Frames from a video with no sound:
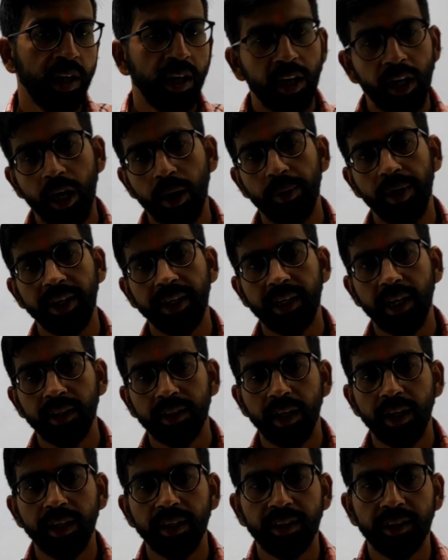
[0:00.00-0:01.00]
हमारी क्या
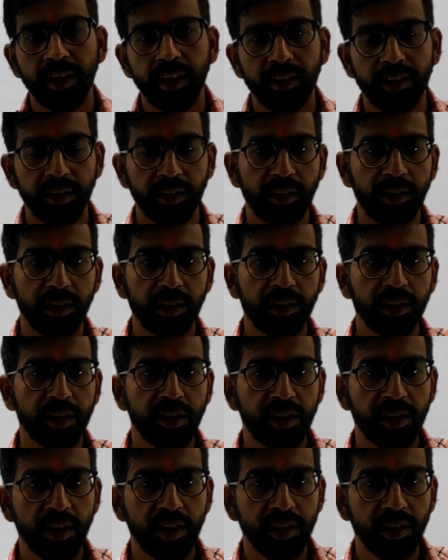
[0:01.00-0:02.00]
चल है स्टैटिस्टिक्स की
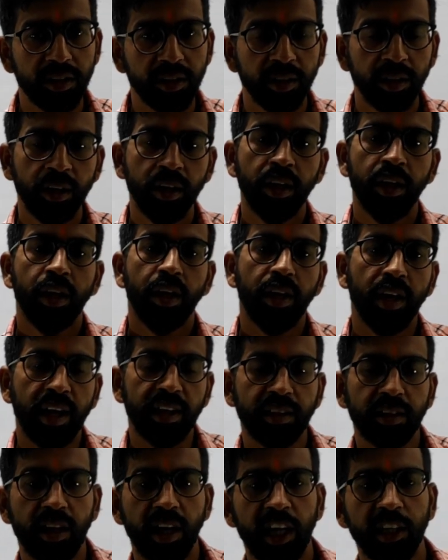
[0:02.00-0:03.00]
सीरीज़
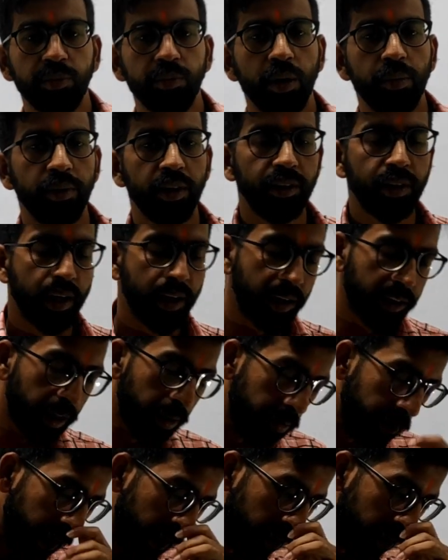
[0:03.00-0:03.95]
लास्ट क्लास में हमने जाना था मीन